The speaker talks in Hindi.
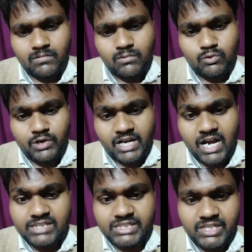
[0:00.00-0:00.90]
उन्होंने
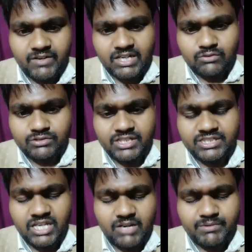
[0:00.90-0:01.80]
कहा था जीवन का
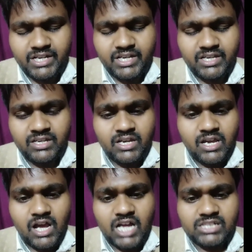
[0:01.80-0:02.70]
उद्देश्य अपने
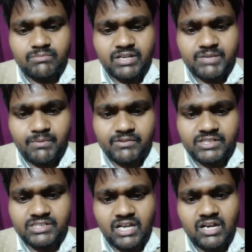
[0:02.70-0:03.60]
आत्मा की
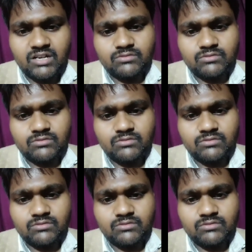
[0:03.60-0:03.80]
पवित्रता